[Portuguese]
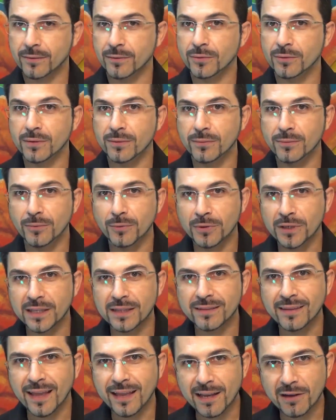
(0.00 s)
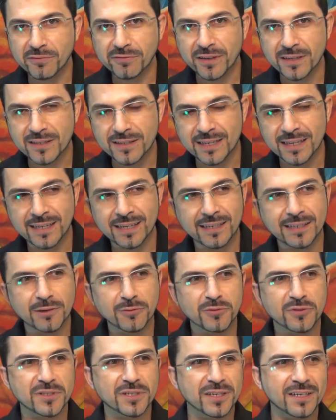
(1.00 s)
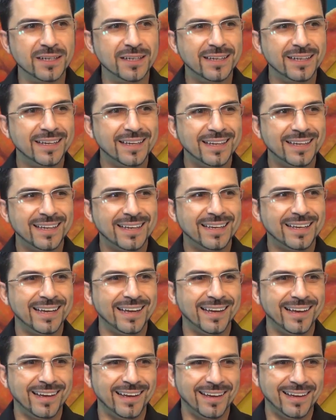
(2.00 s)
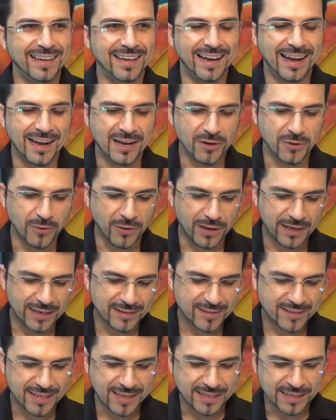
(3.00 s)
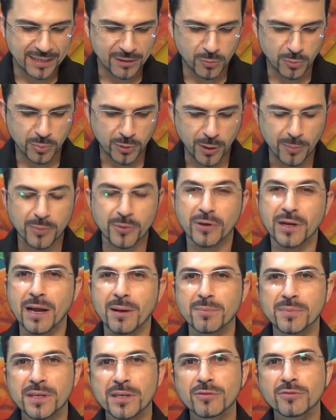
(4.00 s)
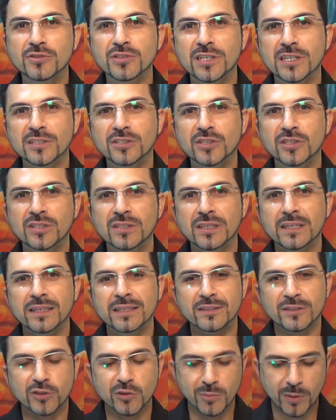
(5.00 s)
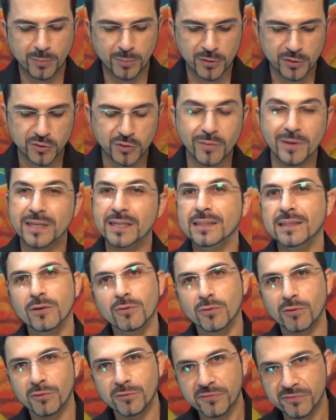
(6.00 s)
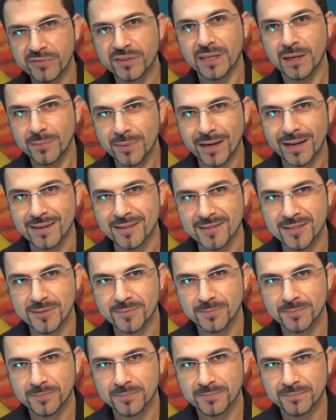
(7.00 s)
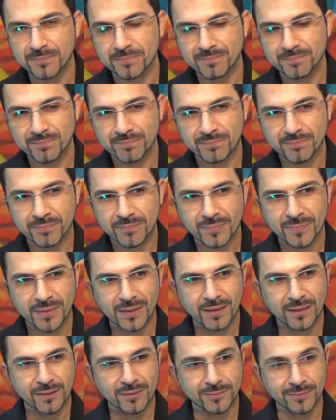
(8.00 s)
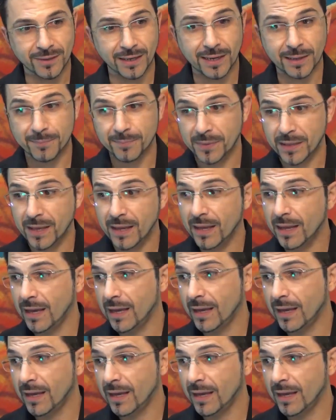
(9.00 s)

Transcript: o, o que tem a fazer a não ser é, agora seguir o próprio caminho diante de uma pessoa que não confia mais. Não é?